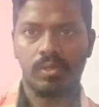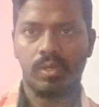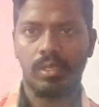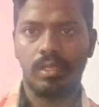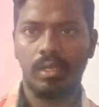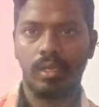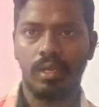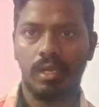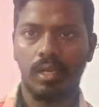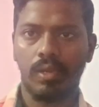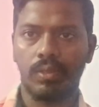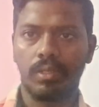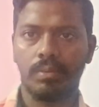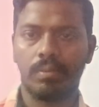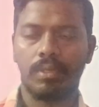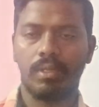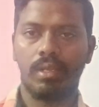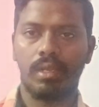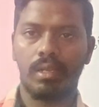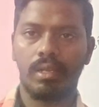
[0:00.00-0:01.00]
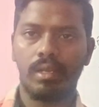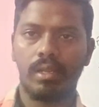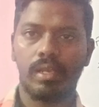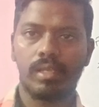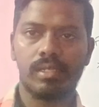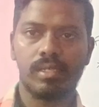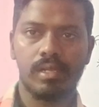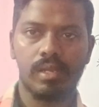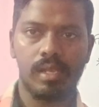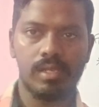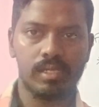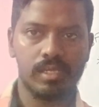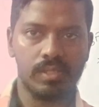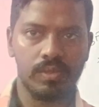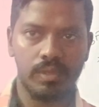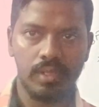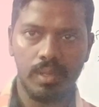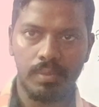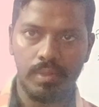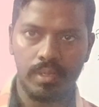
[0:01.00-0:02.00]
ஸோ அதுக்காக வந்து பார்த்தீங்கன்னாக்கா நெக்ஸ்ட் கிளாஸஸ்
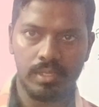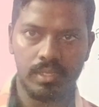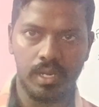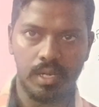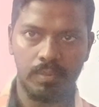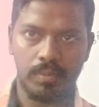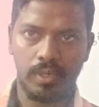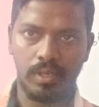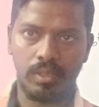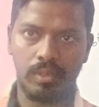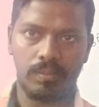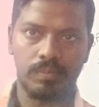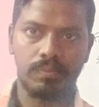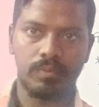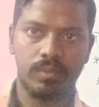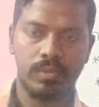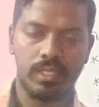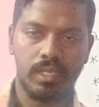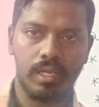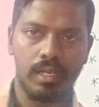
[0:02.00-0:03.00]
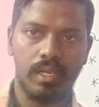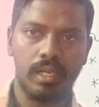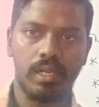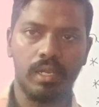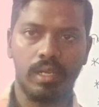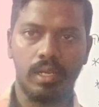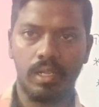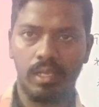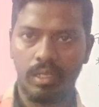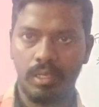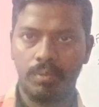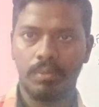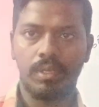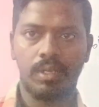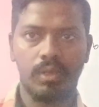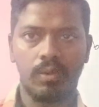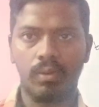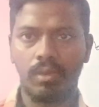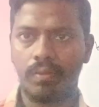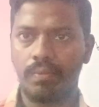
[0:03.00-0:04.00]
வந்து நம்ம ஸ்டார்ட் பண்ணிட்டோம் சரிங்களா நீங்கள் வந்து
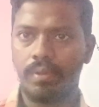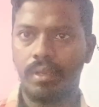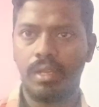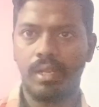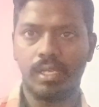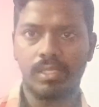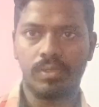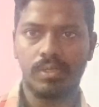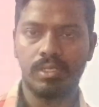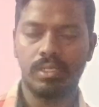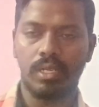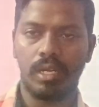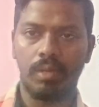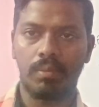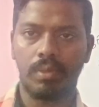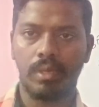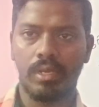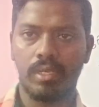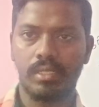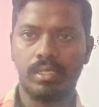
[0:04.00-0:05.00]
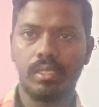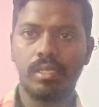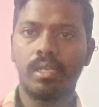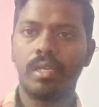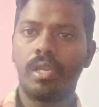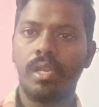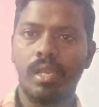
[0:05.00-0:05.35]
பார்த்தீங்கன்னா உங்களுக்கு ஃப்ரீ கிளாஸ் வந்து ஸ்டார்ட் பண்ணி வச்சு